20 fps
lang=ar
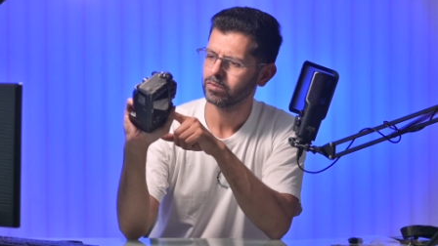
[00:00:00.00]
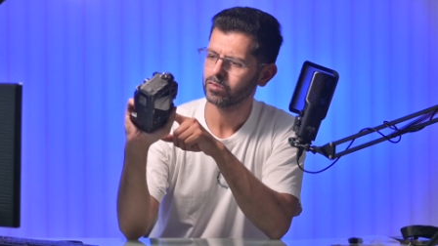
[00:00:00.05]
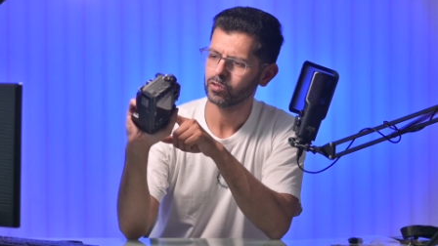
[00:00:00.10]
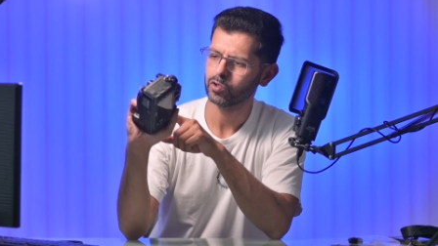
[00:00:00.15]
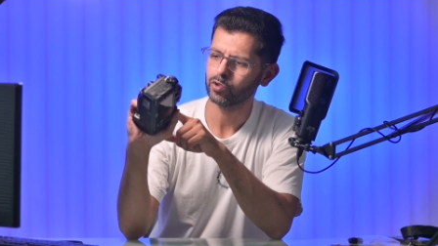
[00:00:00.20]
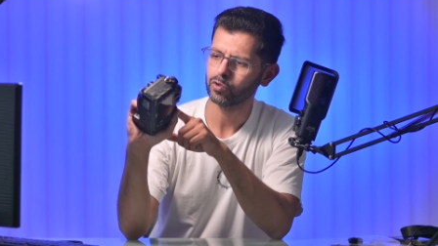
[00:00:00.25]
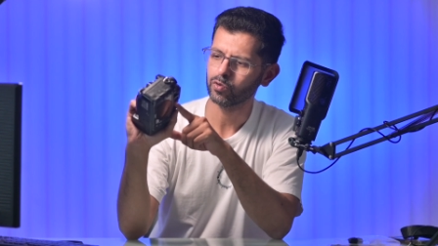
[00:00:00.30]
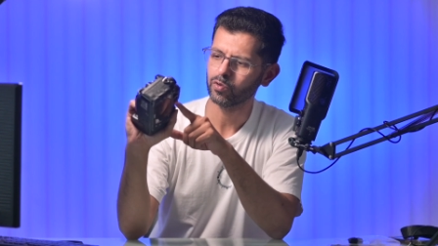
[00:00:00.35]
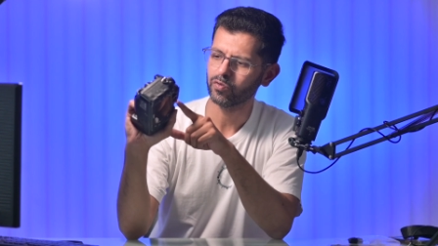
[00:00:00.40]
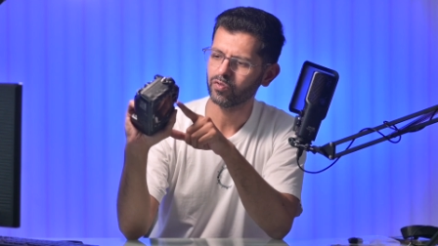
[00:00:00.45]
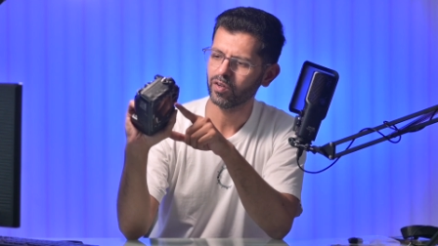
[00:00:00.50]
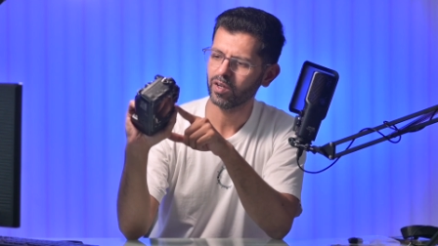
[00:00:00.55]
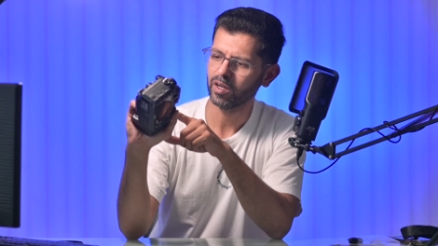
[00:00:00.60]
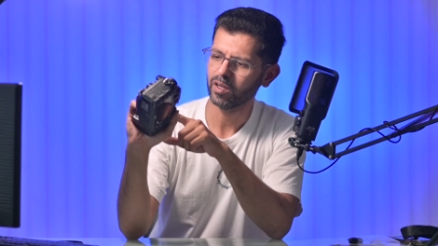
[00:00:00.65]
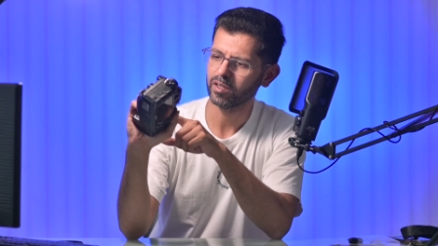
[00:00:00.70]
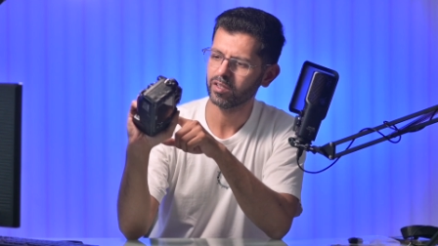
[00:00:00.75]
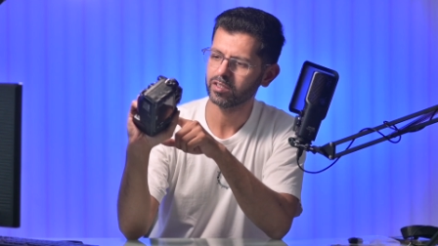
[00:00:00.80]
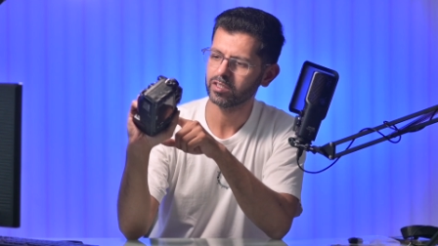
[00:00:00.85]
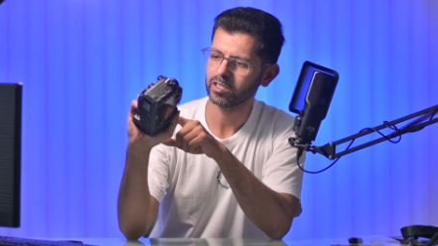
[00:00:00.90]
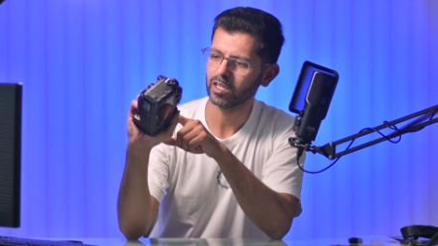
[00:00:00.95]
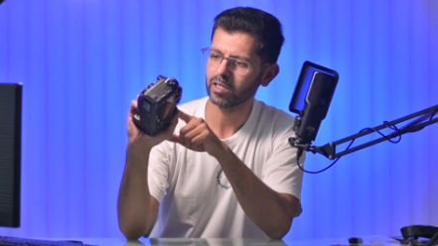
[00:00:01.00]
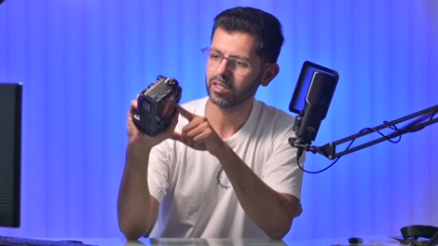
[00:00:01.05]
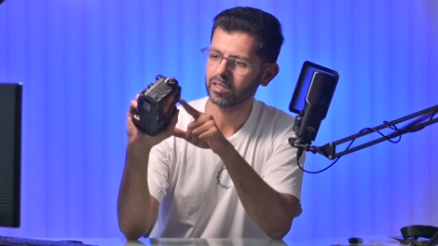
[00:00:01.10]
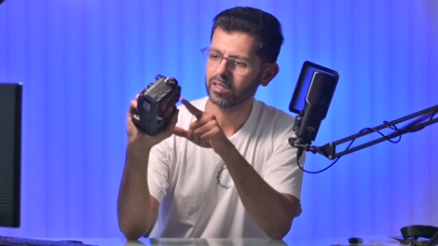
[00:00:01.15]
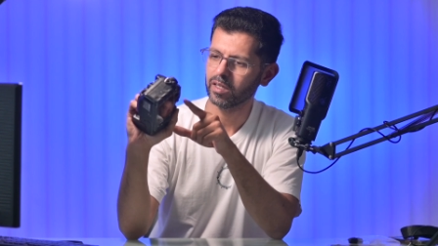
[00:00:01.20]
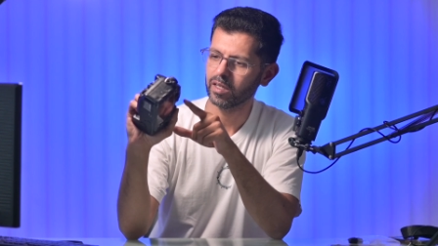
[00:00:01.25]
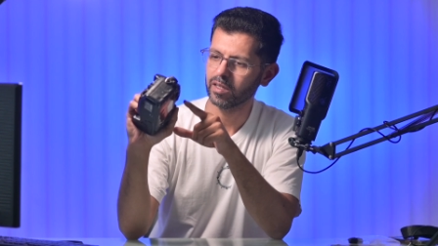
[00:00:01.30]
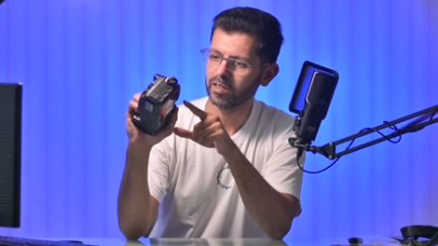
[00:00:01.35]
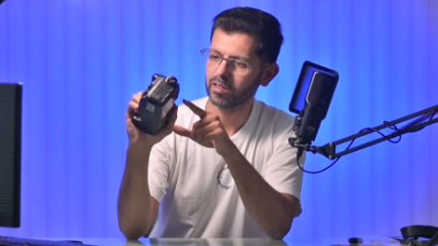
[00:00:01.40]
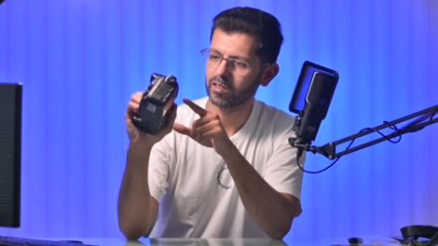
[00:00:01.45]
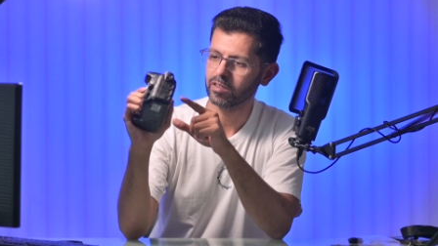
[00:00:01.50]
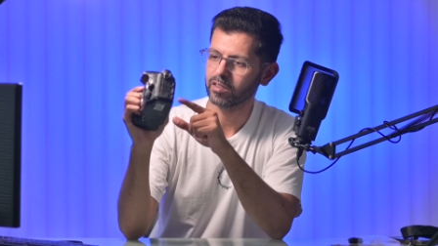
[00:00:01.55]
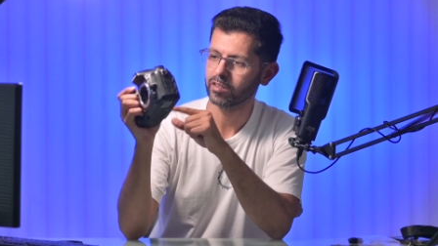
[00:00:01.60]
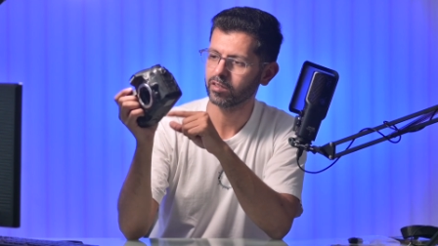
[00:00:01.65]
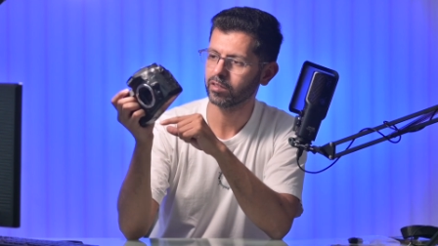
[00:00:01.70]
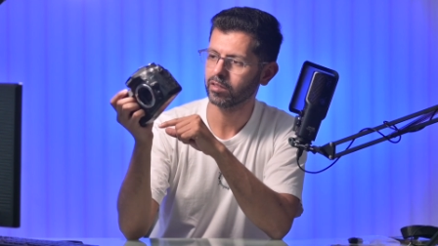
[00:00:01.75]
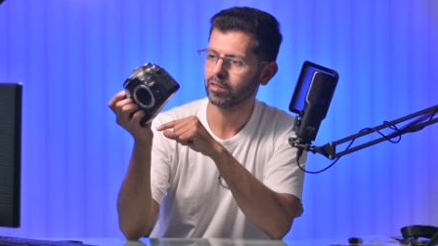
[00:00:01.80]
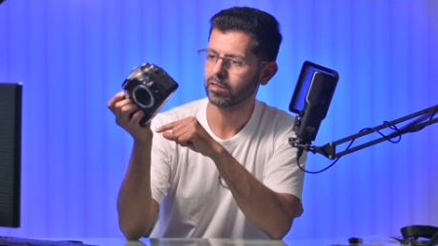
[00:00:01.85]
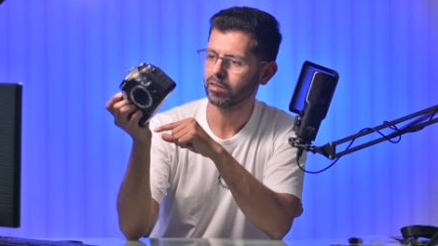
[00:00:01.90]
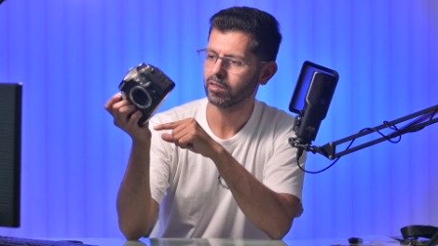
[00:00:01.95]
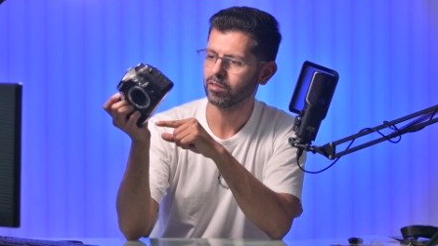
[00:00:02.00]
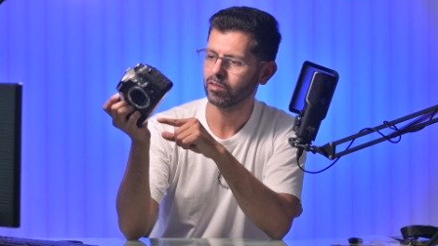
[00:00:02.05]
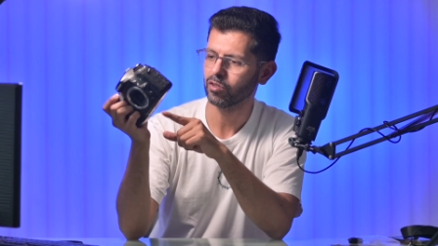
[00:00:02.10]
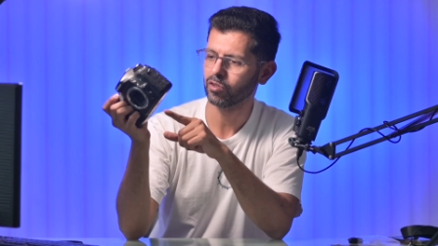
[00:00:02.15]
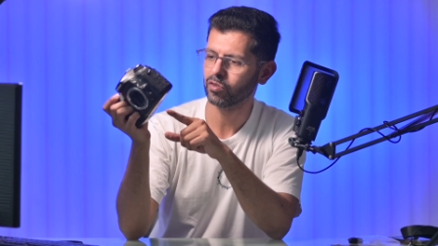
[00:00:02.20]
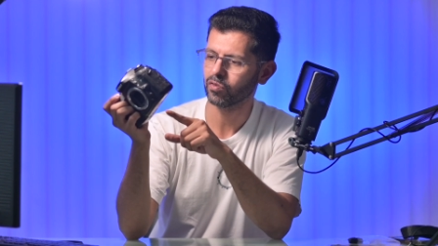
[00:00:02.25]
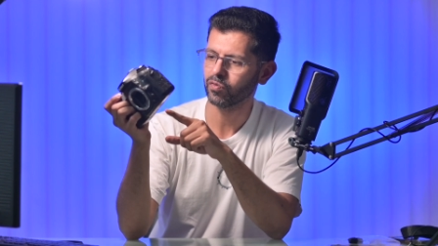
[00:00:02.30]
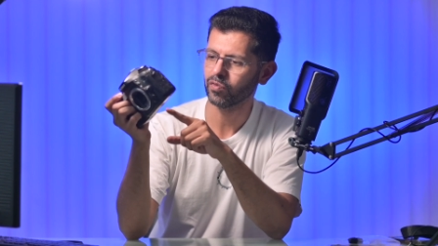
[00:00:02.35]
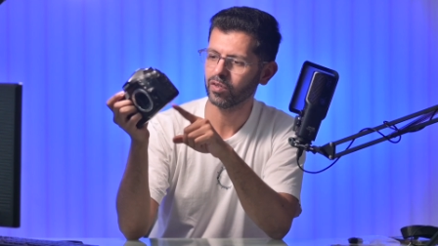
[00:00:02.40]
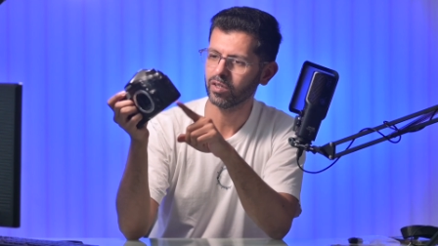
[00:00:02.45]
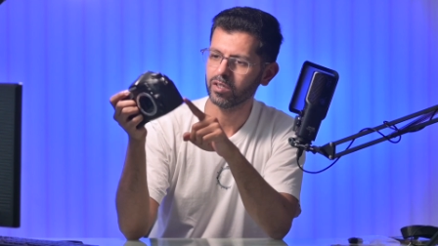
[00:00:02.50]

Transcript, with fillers: وتشوف هذا يشغل هذا يطفى